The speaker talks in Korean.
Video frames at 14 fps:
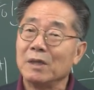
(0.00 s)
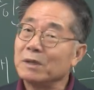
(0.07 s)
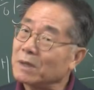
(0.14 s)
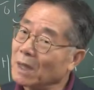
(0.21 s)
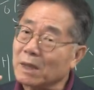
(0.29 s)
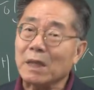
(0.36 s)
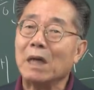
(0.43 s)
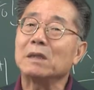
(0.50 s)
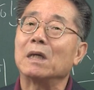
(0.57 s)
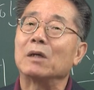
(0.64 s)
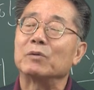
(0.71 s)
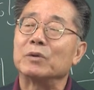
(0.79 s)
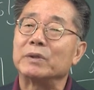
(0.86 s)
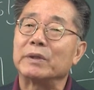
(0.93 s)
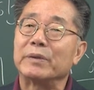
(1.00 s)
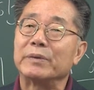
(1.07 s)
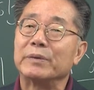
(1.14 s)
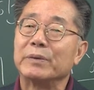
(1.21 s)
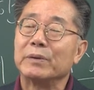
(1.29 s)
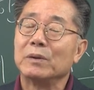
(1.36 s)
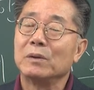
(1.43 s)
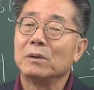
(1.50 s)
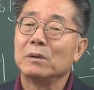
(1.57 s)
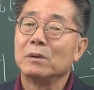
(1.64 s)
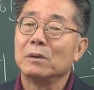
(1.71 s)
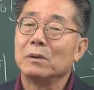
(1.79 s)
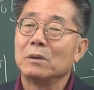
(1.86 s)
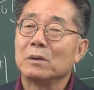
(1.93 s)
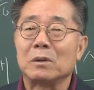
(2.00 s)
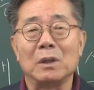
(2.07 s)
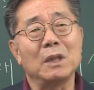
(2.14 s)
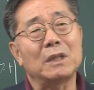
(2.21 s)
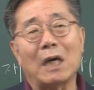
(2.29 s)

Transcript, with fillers: 착각을 하고 있다고요. 그게